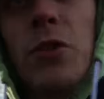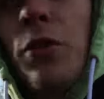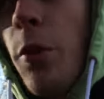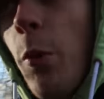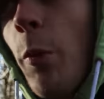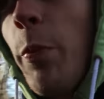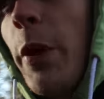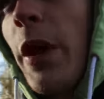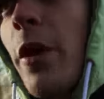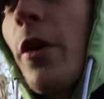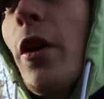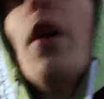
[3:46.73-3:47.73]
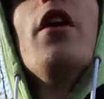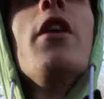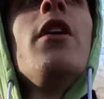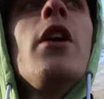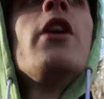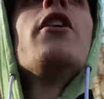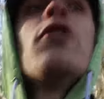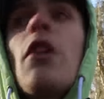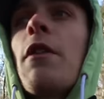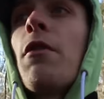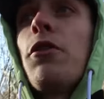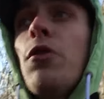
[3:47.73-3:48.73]
y a juste mon père euh,
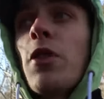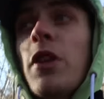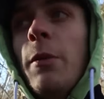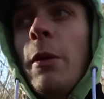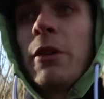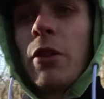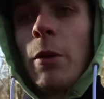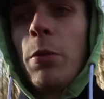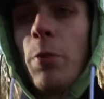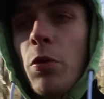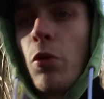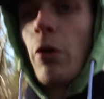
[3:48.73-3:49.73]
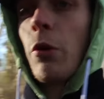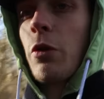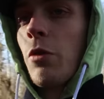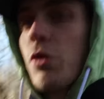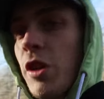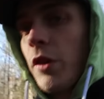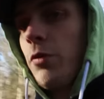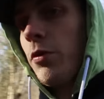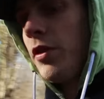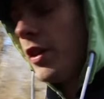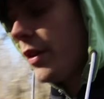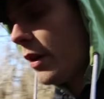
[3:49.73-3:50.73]
dans la voiture qui m'attend un peu plus loin au cas où j'ai un
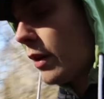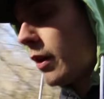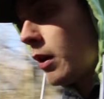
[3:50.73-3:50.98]
souci.